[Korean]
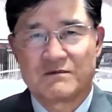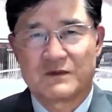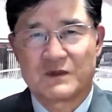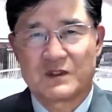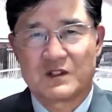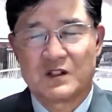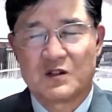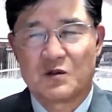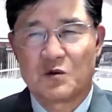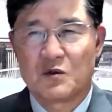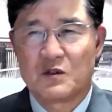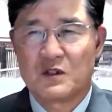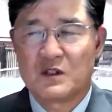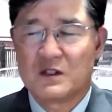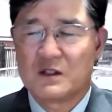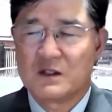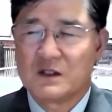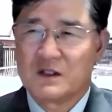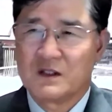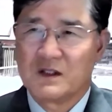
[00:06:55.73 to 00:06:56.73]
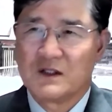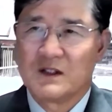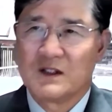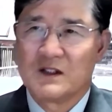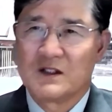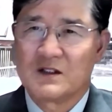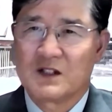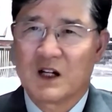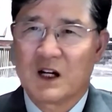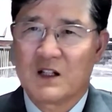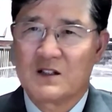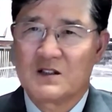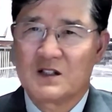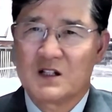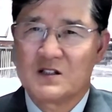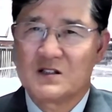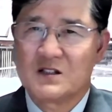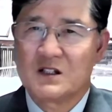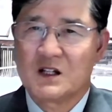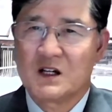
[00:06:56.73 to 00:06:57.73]
기돈이 자기
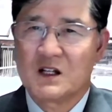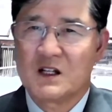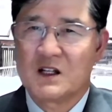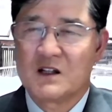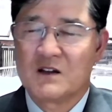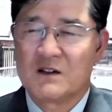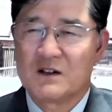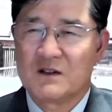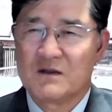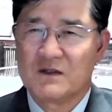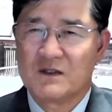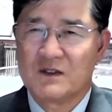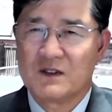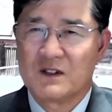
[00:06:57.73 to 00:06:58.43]
자신 안에 있는